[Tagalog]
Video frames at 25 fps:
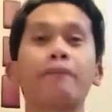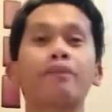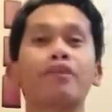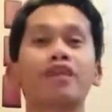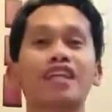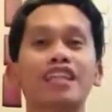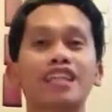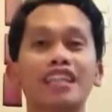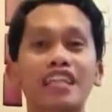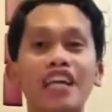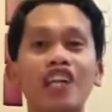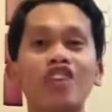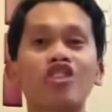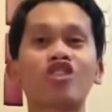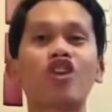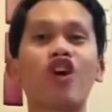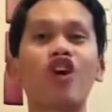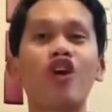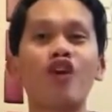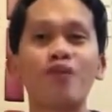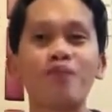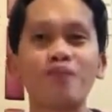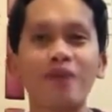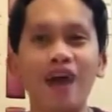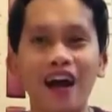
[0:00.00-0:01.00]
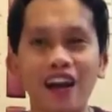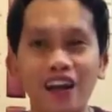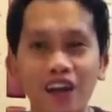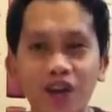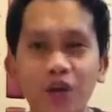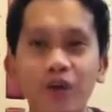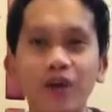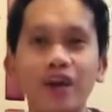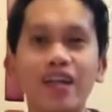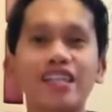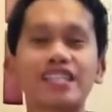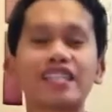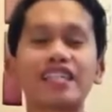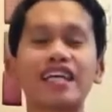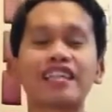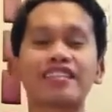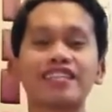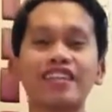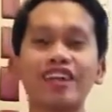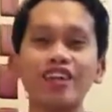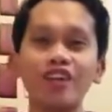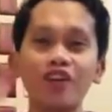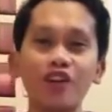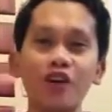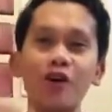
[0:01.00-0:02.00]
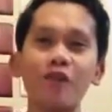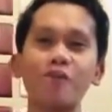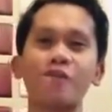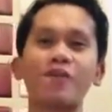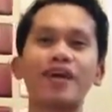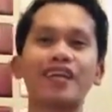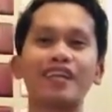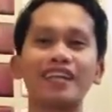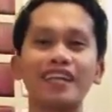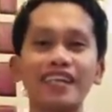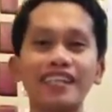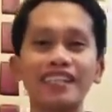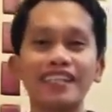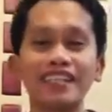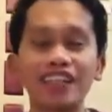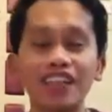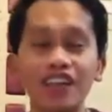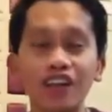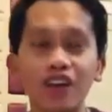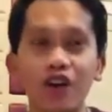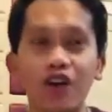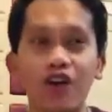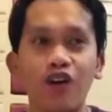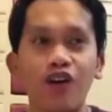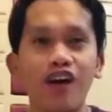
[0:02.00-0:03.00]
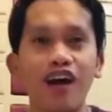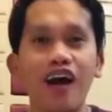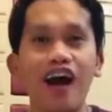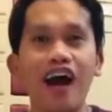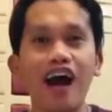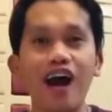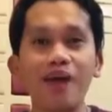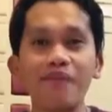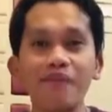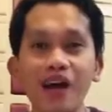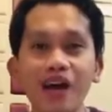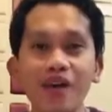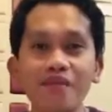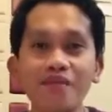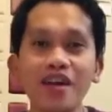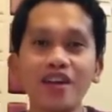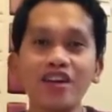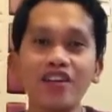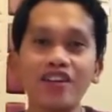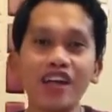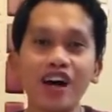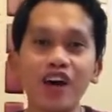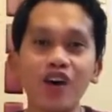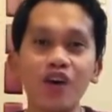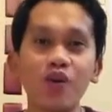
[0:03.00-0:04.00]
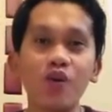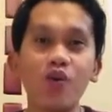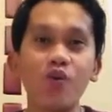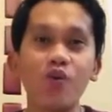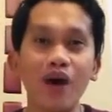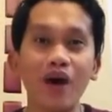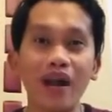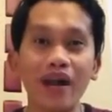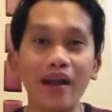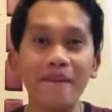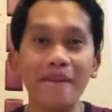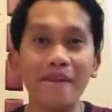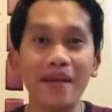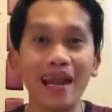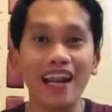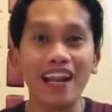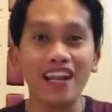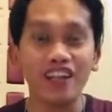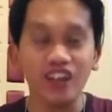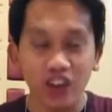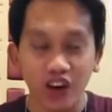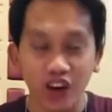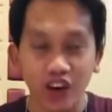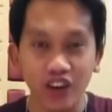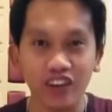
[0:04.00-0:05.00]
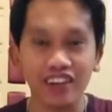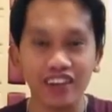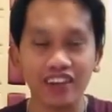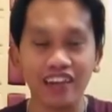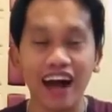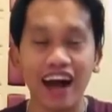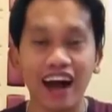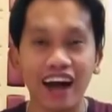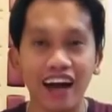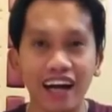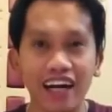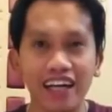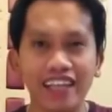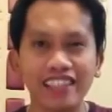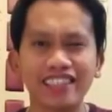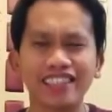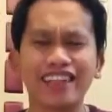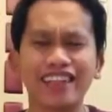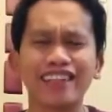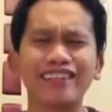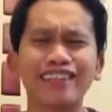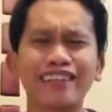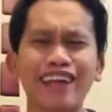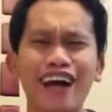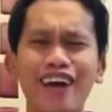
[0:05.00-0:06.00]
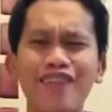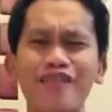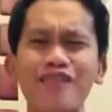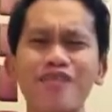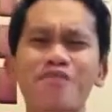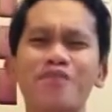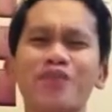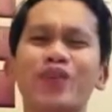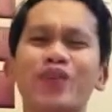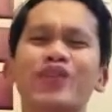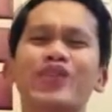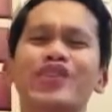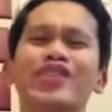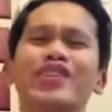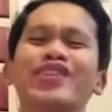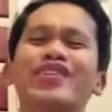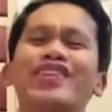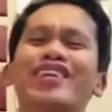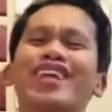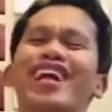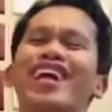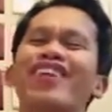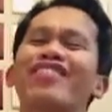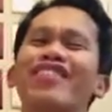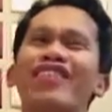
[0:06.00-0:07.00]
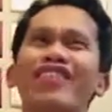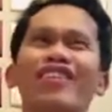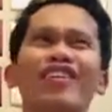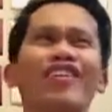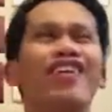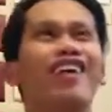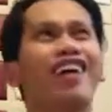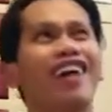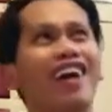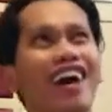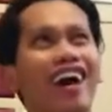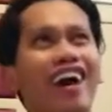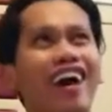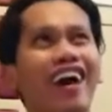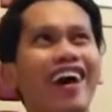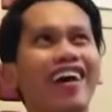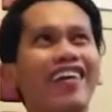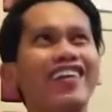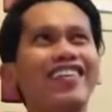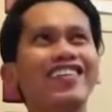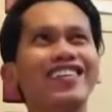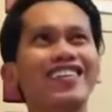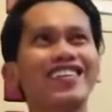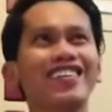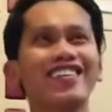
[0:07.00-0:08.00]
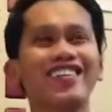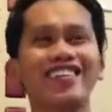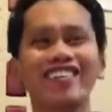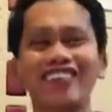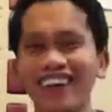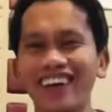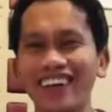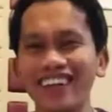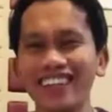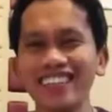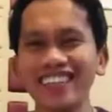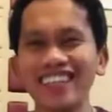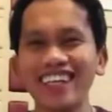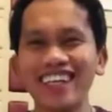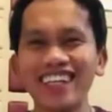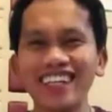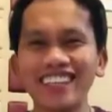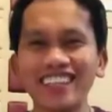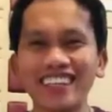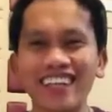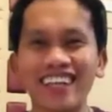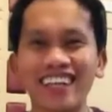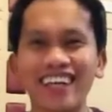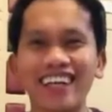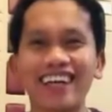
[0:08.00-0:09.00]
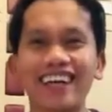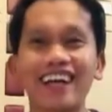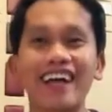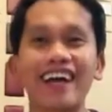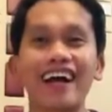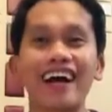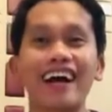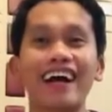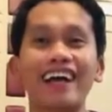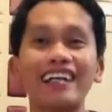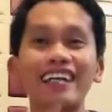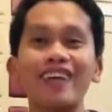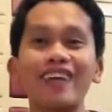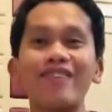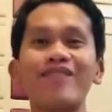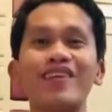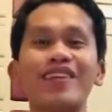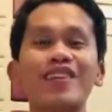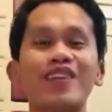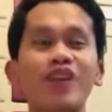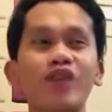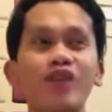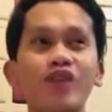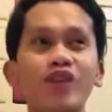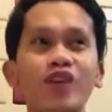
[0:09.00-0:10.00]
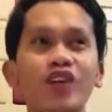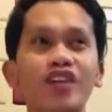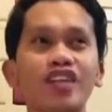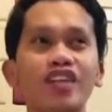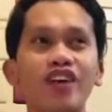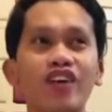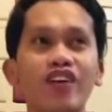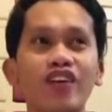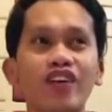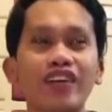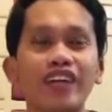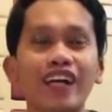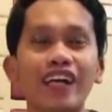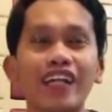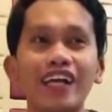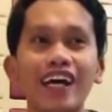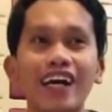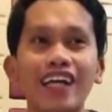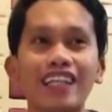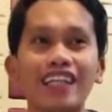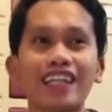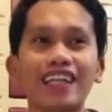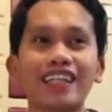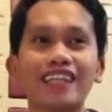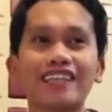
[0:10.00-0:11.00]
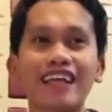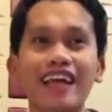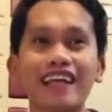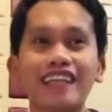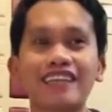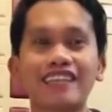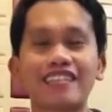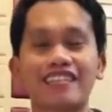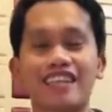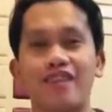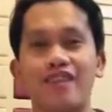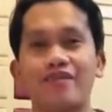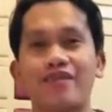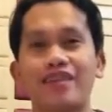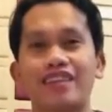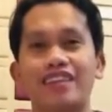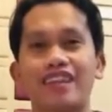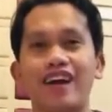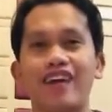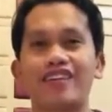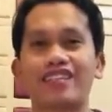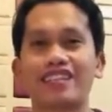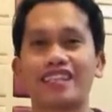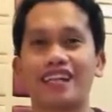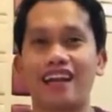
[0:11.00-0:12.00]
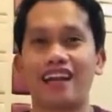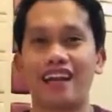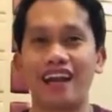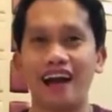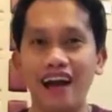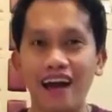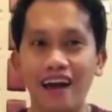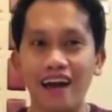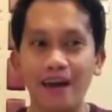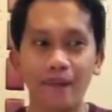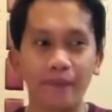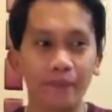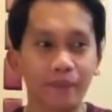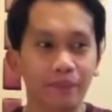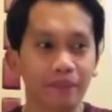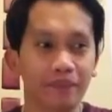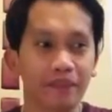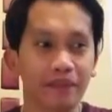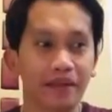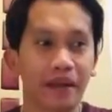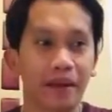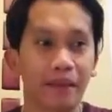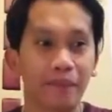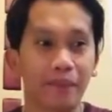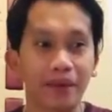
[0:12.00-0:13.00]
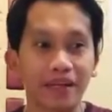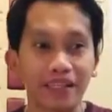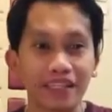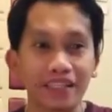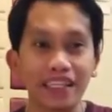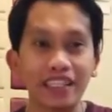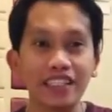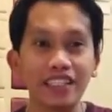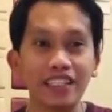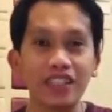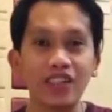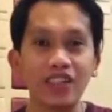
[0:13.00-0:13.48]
TikTok followers. At ngayon ho, ang pagising ko, abay, meron na akong 1 million na hearts. Ang dami puso, grabe ko. Ano to? Ang saya-saya. Kagabi, tumulog ako 997,000 lang. Pagising ko,